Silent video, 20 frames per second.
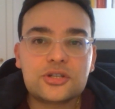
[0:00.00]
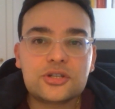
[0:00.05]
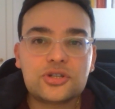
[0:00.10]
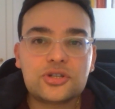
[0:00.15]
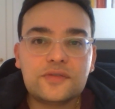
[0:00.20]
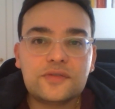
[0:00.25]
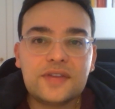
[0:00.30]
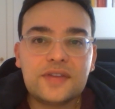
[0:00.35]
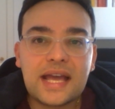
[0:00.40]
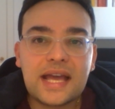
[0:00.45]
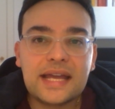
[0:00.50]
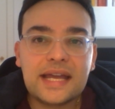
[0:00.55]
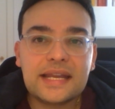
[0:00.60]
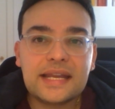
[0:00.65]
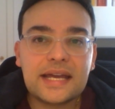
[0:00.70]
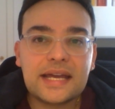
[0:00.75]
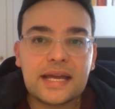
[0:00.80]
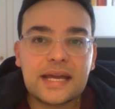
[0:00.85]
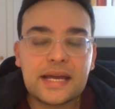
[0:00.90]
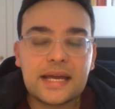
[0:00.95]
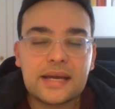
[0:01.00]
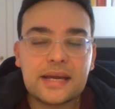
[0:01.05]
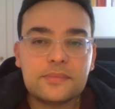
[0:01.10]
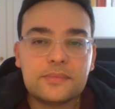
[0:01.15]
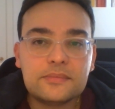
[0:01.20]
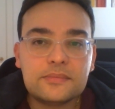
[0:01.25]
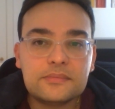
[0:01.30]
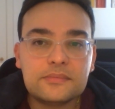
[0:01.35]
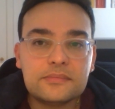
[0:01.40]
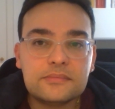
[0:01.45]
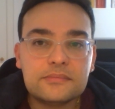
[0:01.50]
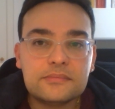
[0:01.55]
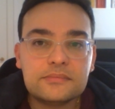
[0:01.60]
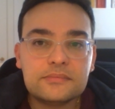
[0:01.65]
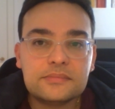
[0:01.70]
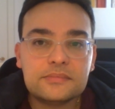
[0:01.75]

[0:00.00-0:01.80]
ci viene mm,